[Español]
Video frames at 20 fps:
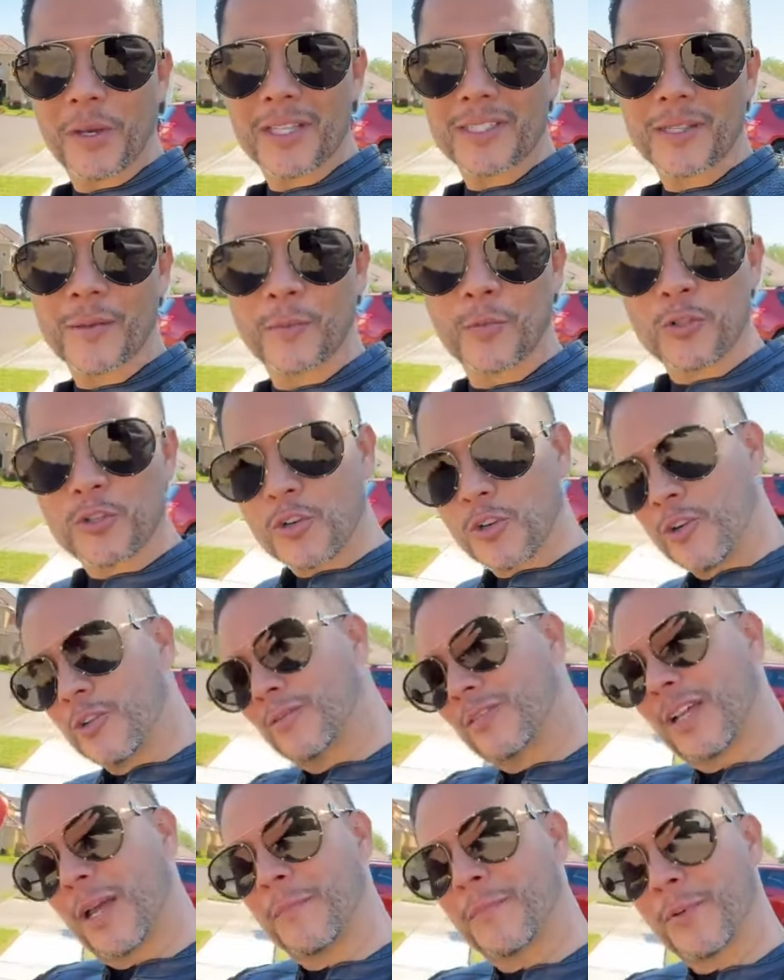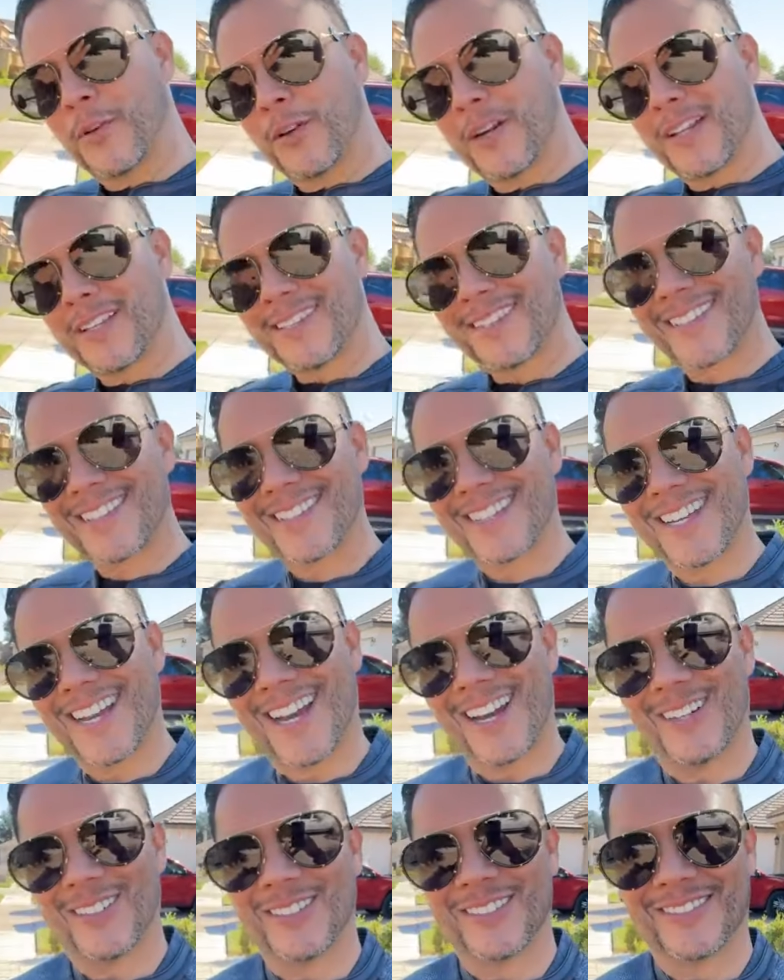Cuídense mucho,
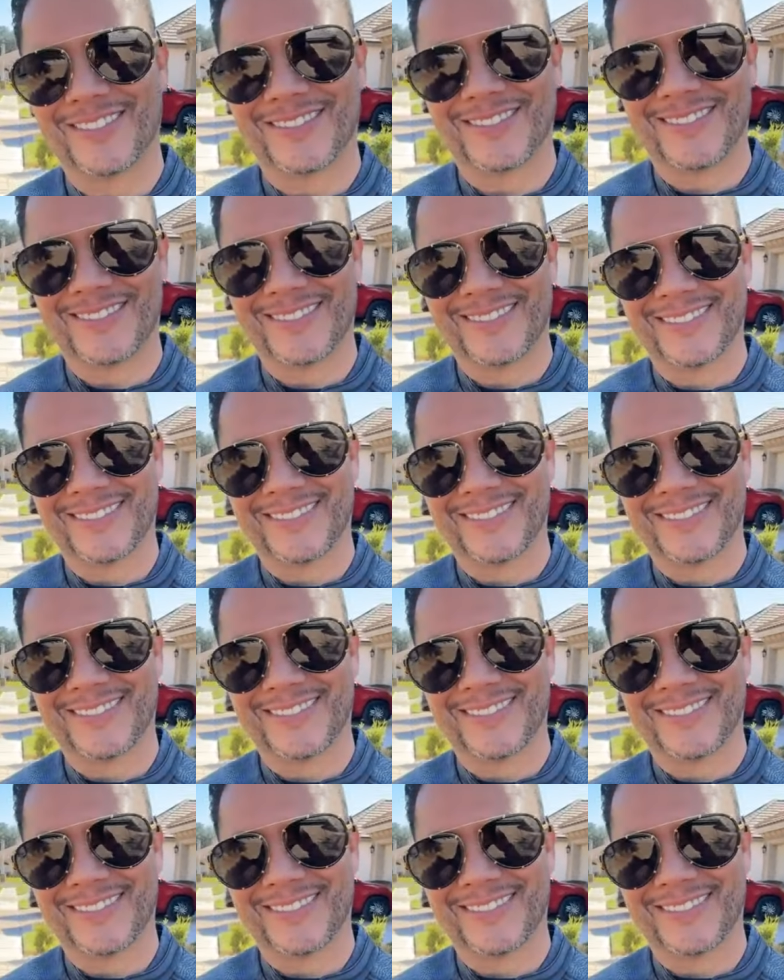campeones, chao.